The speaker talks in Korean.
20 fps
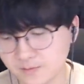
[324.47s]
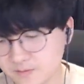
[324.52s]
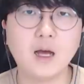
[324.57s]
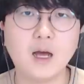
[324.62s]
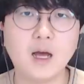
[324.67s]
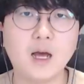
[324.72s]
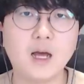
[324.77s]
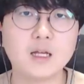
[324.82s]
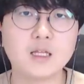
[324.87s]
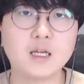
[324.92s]

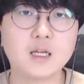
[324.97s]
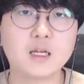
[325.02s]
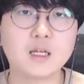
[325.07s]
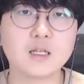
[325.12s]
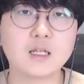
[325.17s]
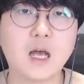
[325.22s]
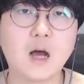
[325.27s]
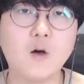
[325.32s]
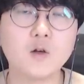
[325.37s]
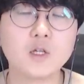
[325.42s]
아직
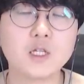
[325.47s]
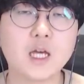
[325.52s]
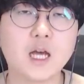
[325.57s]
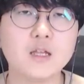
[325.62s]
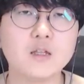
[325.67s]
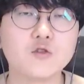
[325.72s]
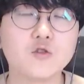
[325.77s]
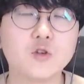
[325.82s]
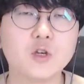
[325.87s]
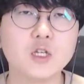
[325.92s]
나오지
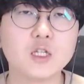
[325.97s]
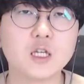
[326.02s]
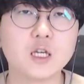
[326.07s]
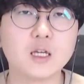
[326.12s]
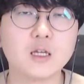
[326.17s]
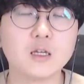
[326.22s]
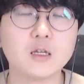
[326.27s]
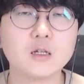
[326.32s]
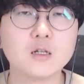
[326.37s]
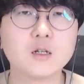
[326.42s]
않은 귀신
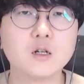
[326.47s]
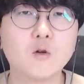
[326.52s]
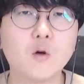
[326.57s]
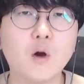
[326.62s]
그리고